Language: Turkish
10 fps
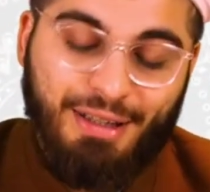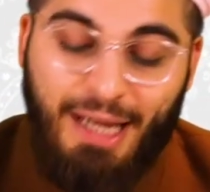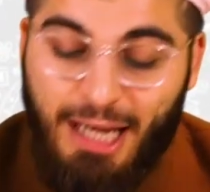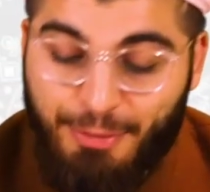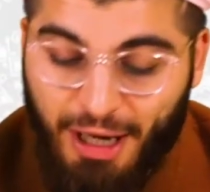
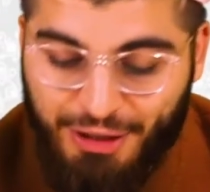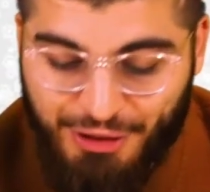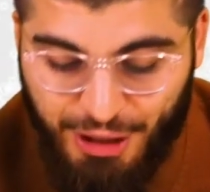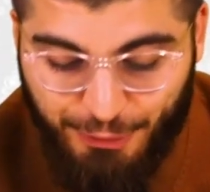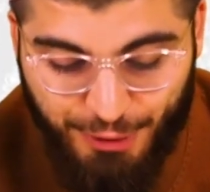Deylemi
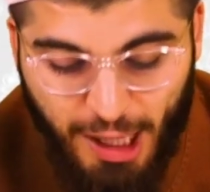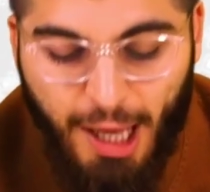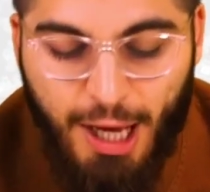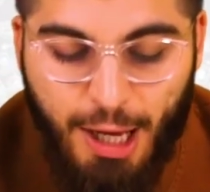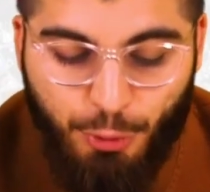hadis-i
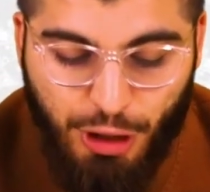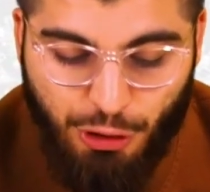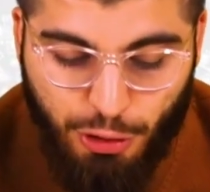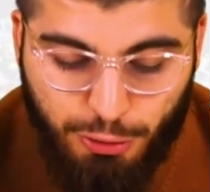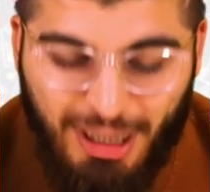şerifinde bu
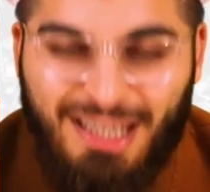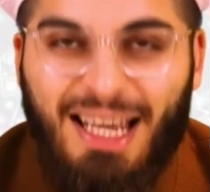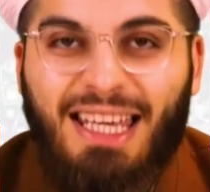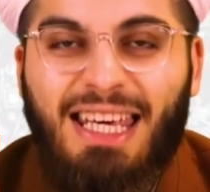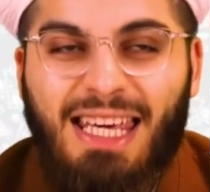geçiyor.
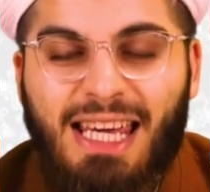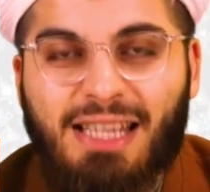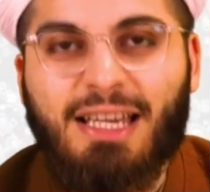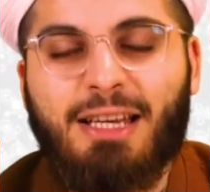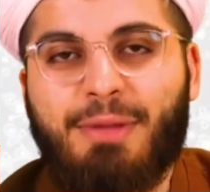Dolayısıyla
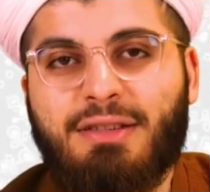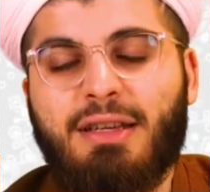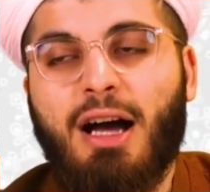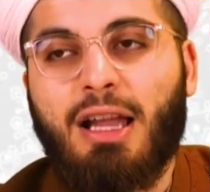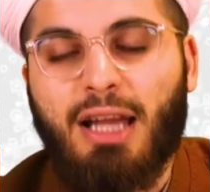il
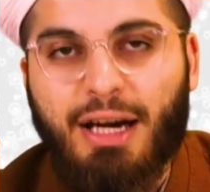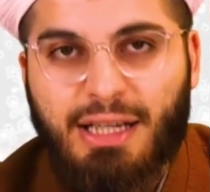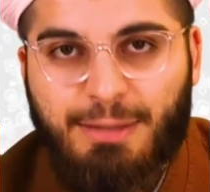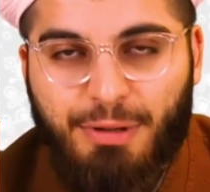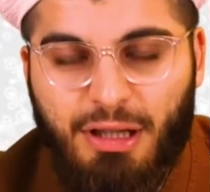kelimesi
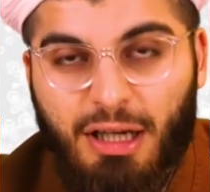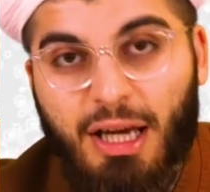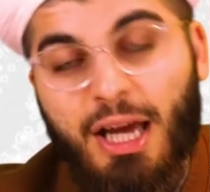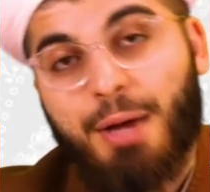Allah'ın ismidir.